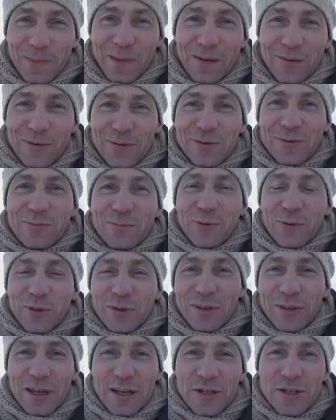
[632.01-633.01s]
В общем, тут
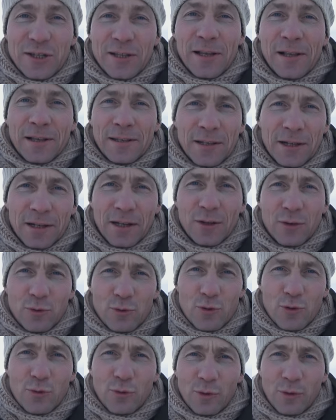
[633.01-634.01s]
даже на
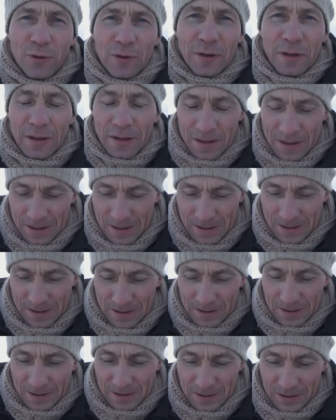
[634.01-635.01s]
электрокатушку ловят.
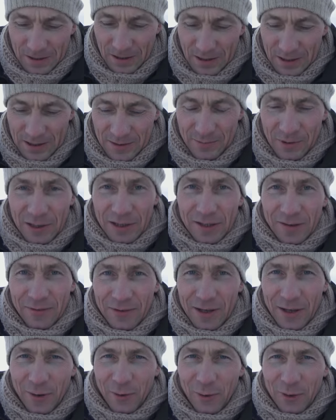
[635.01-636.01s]
30
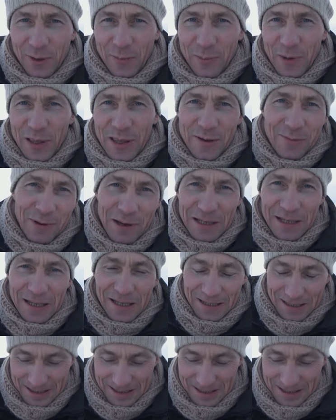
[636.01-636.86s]
метров неохота поднимать.